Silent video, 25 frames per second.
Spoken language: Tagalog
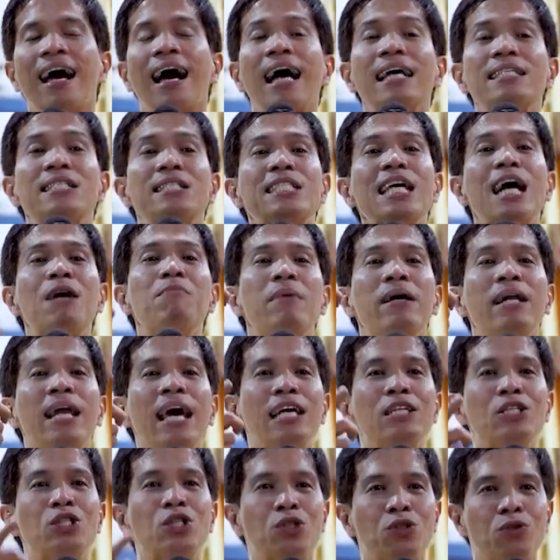kasama
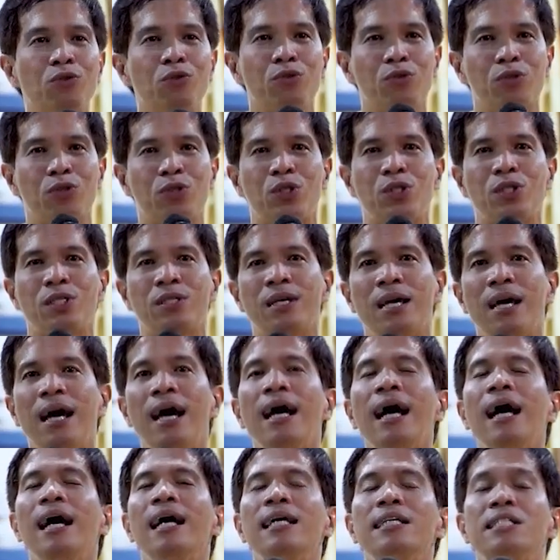ni Jesus
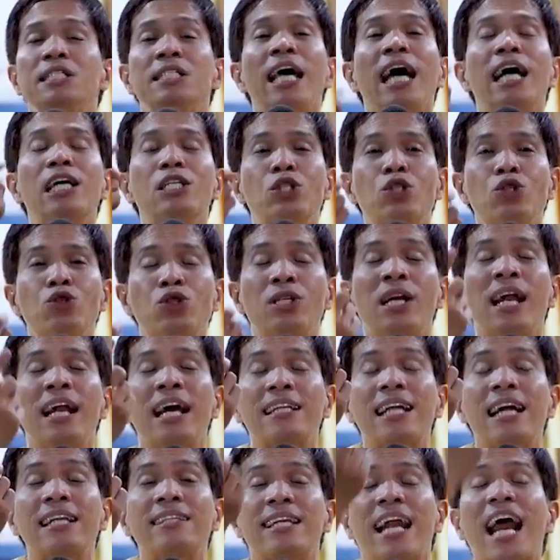Si Jesus na
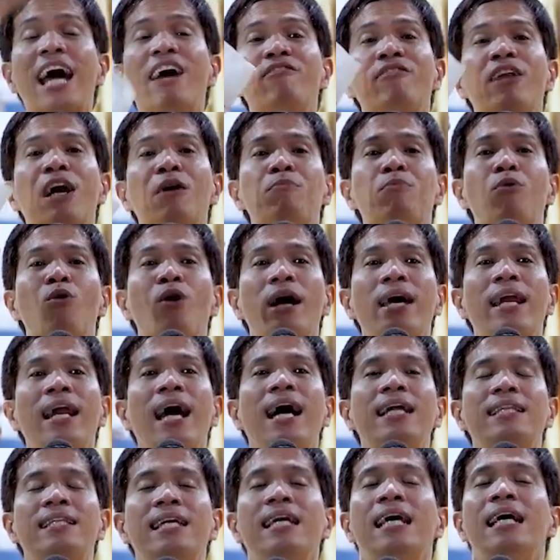nag-drive ng buhay
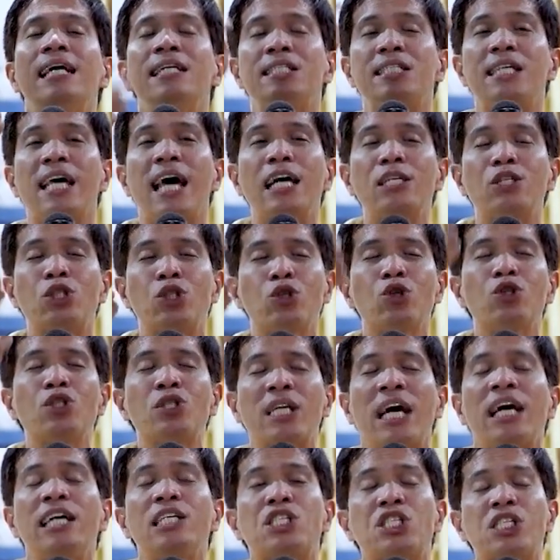natin. Si Jesus
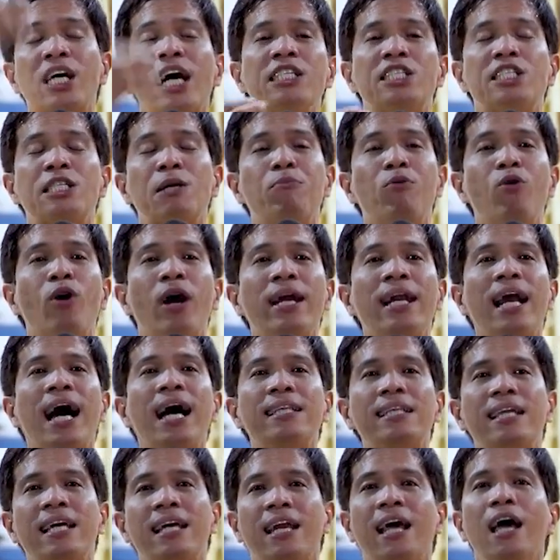na in charge sa buhay
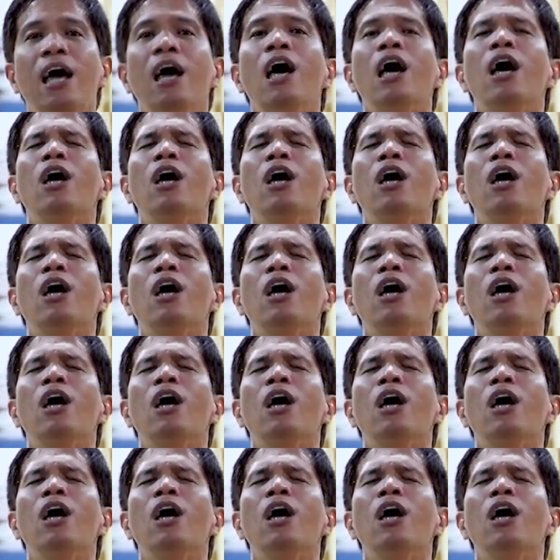natin.